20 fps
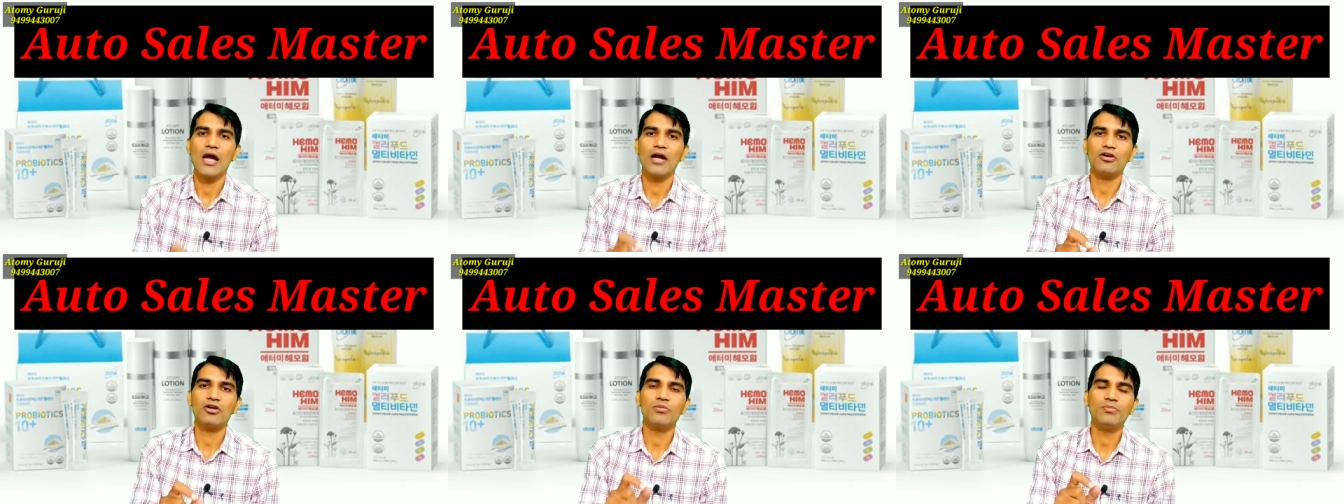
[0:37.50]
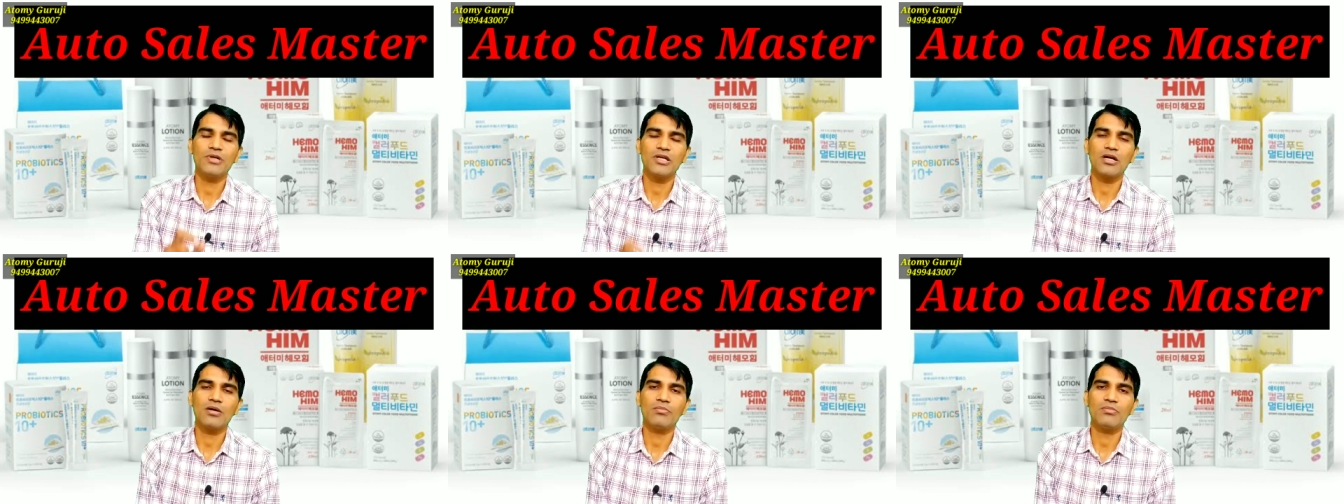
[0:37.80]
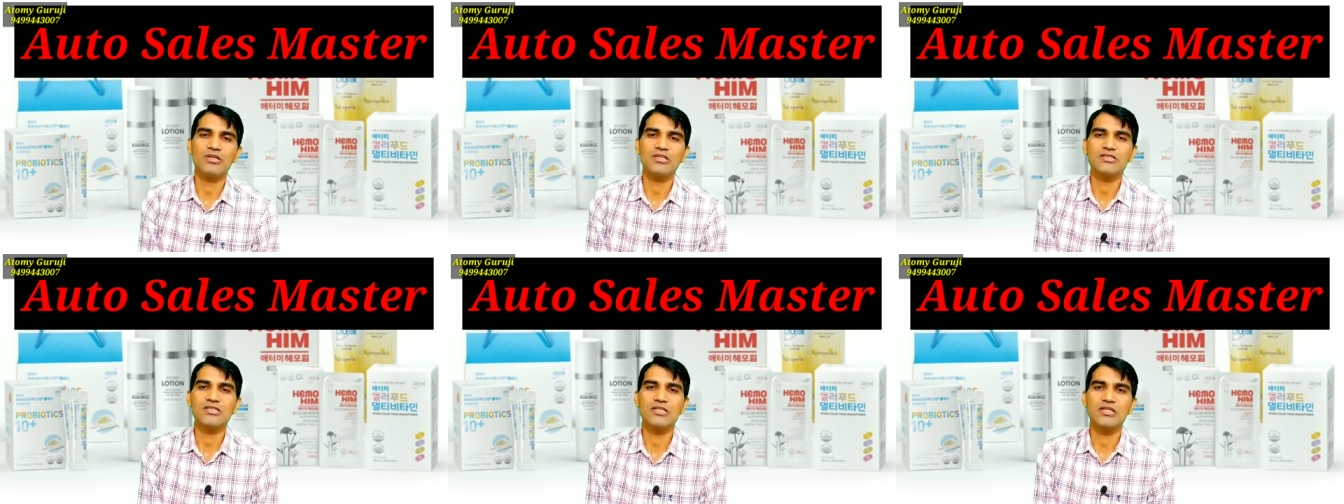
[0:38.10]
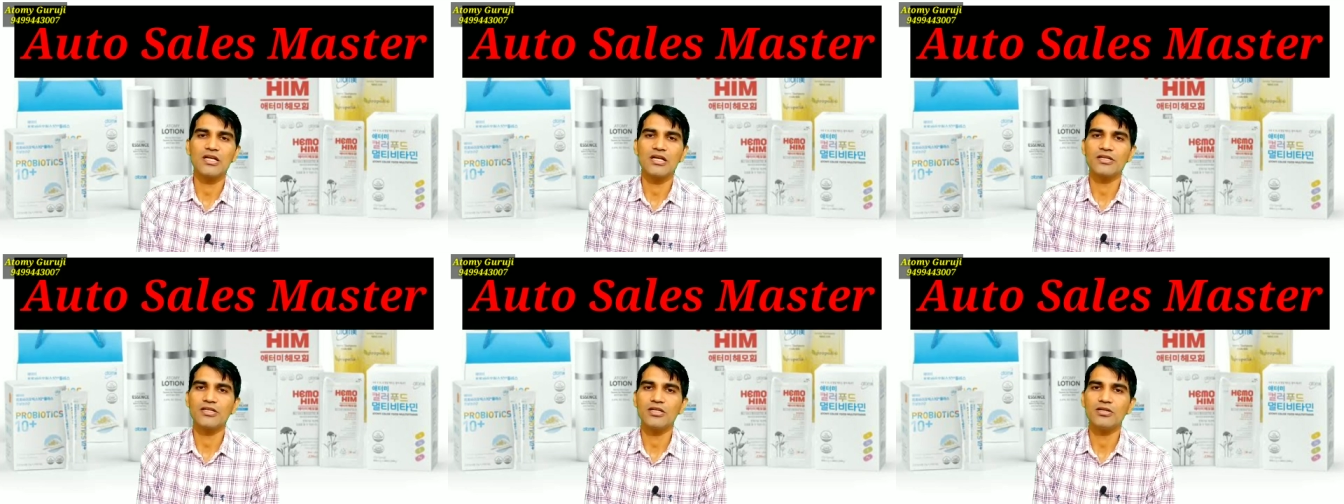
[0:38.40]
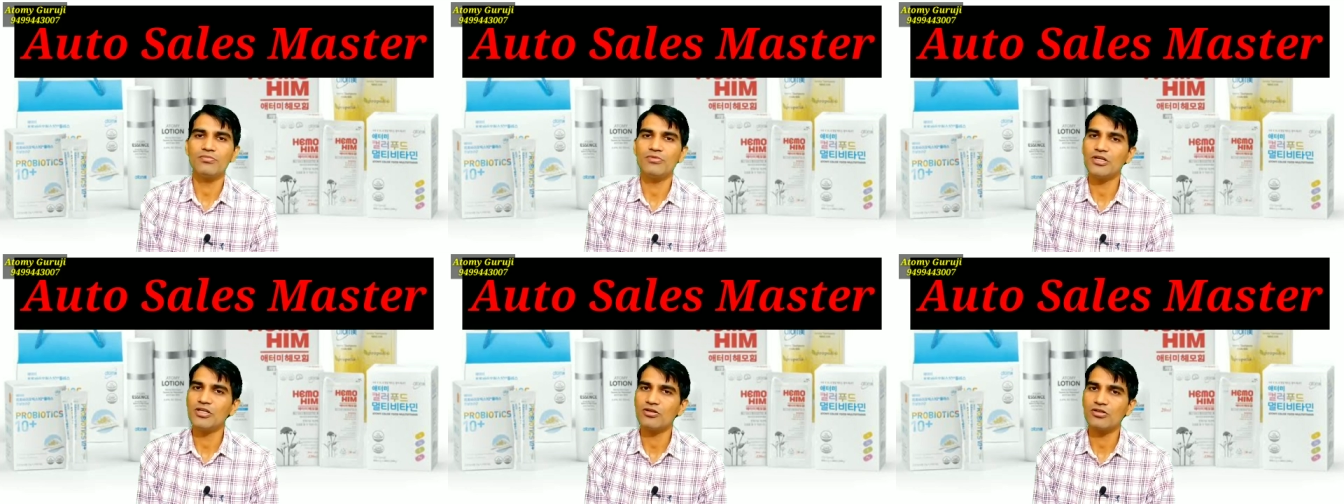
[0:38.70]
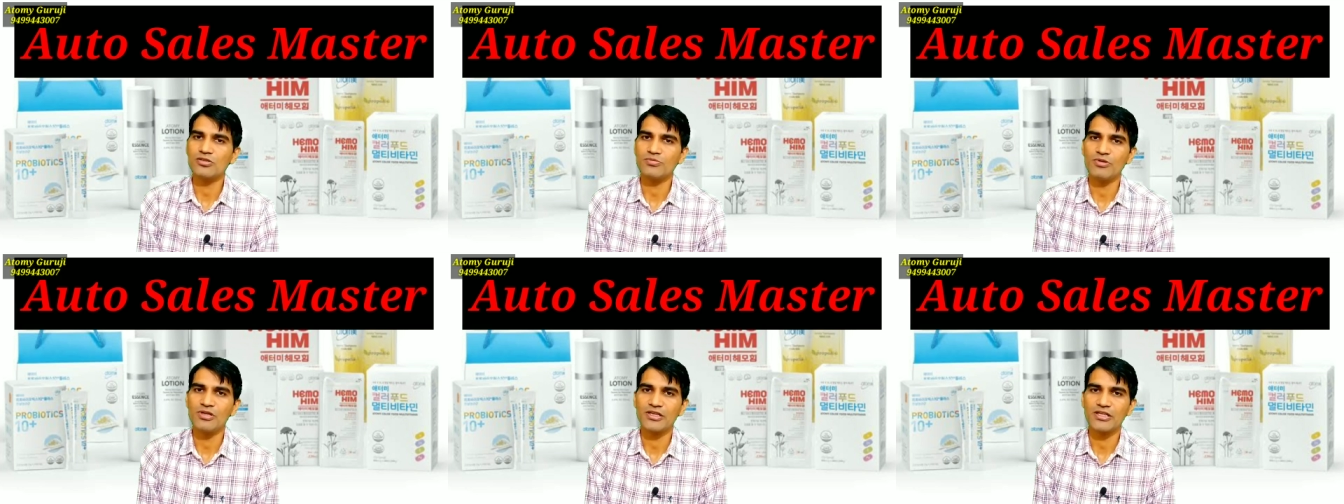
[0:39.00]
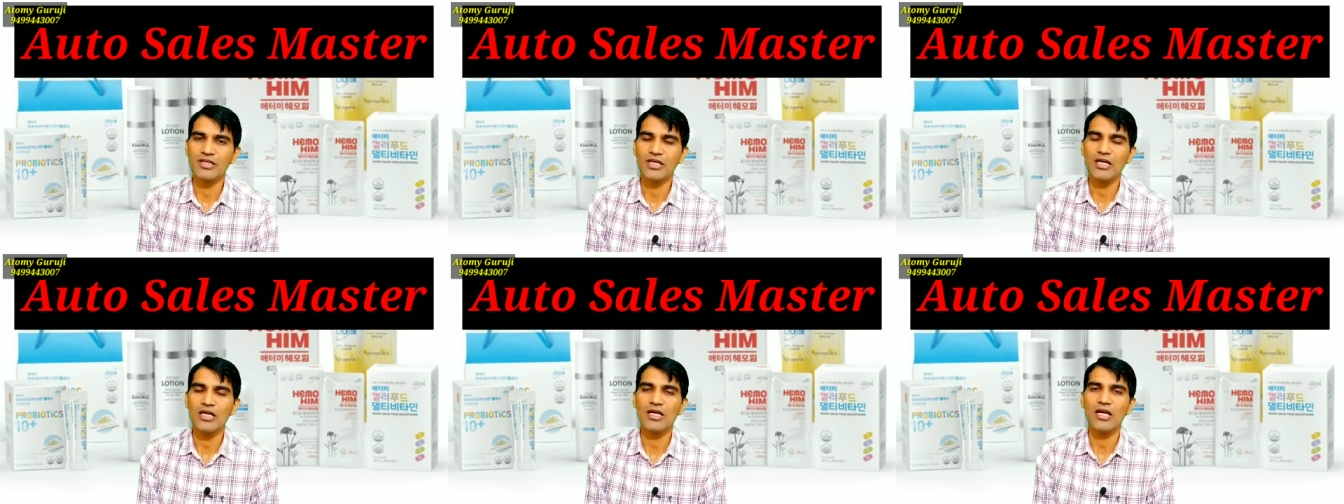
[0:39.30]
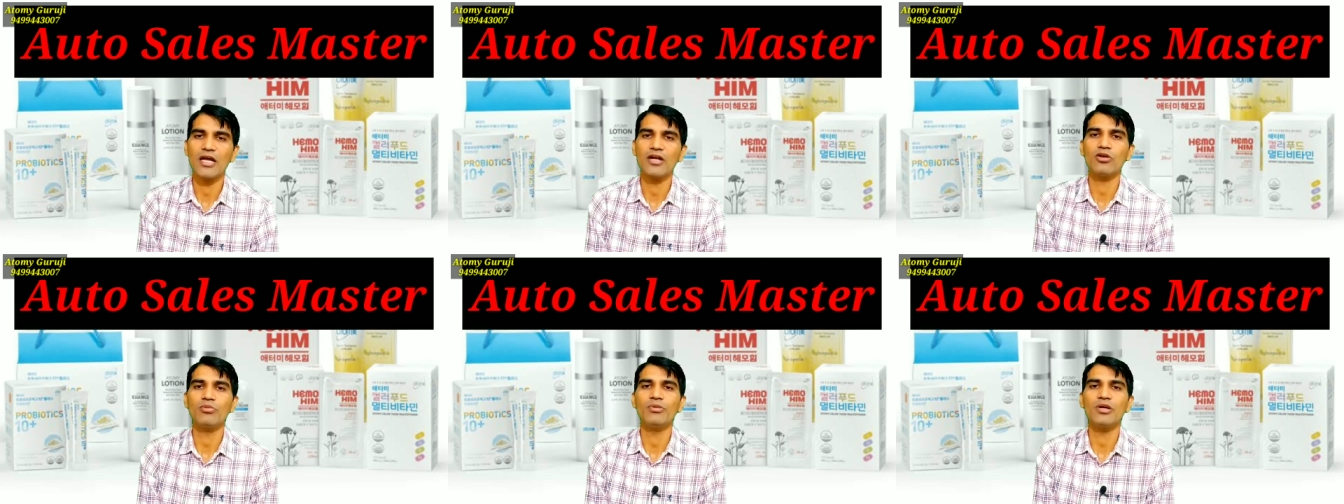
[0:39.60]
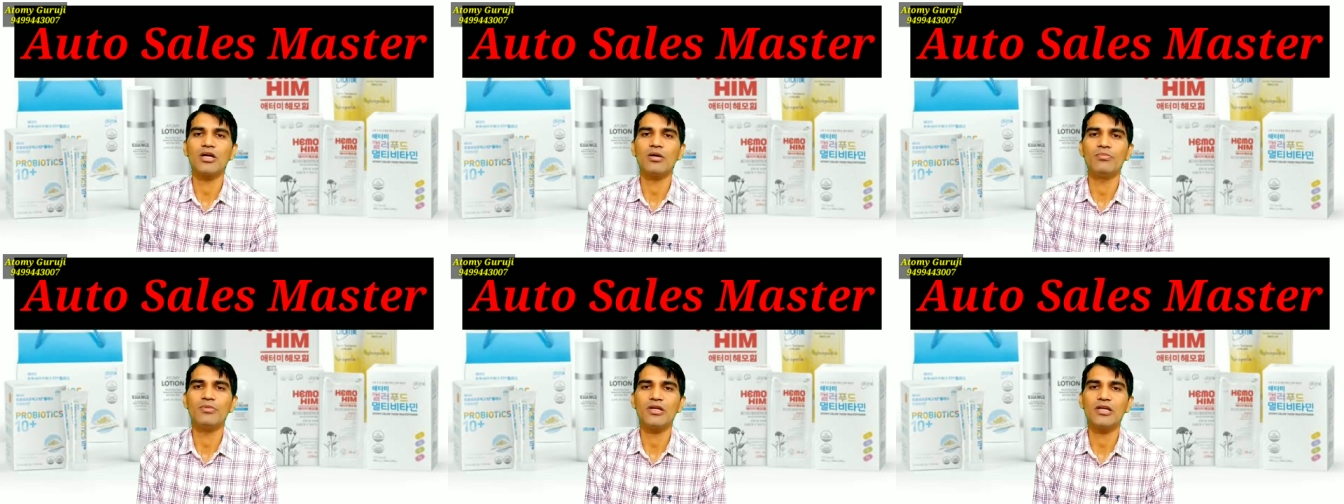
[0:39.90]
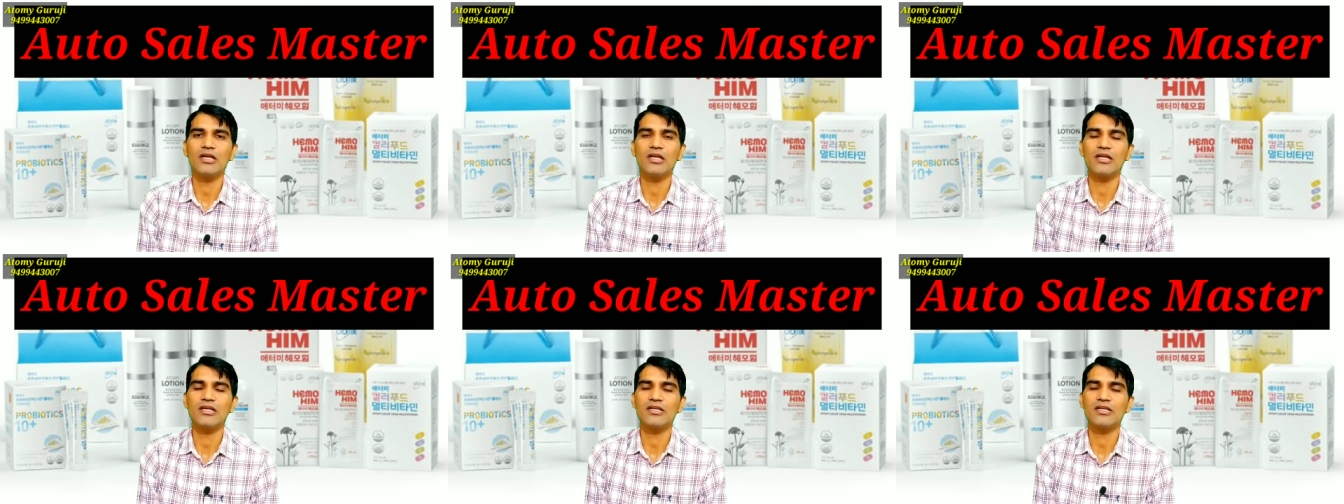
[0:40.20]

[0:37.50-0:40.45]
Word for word: एटोमी कंपनी से रिलेटेड वीडियोज मिलती है एटोमी कंपनी की